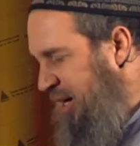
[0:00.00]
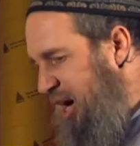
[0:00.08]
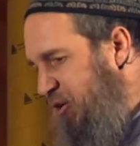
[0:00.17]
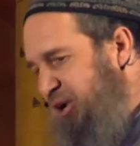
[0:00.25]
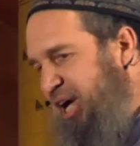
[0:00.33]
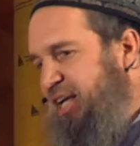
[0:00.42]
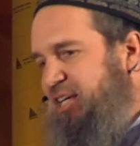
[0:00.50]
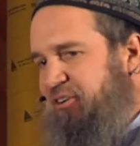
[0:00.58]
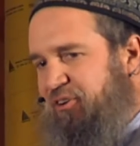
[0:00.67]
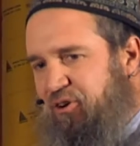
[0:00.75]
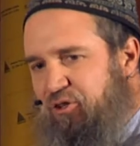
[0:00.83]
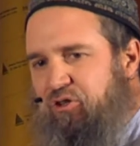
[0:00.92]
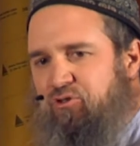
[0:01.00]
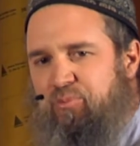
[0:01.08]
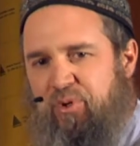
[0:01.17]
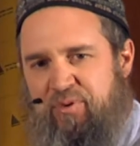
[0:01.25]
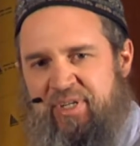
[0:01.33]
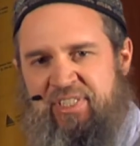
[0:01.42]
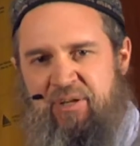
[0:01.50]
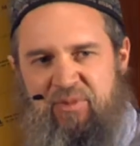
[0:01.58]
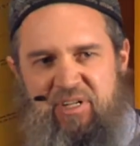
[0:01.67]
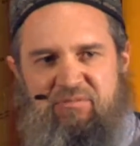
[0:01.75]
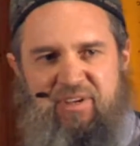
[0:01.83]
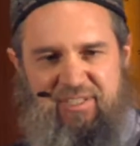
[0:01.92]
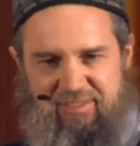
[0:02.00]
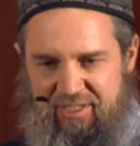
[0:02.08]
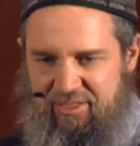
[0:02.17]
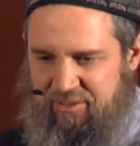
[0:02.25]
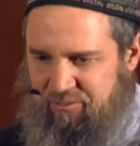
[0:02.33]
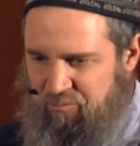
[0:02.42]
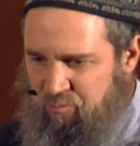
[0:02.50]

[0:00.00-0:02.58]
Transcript: aunque hayas roto tu promesa mil veces,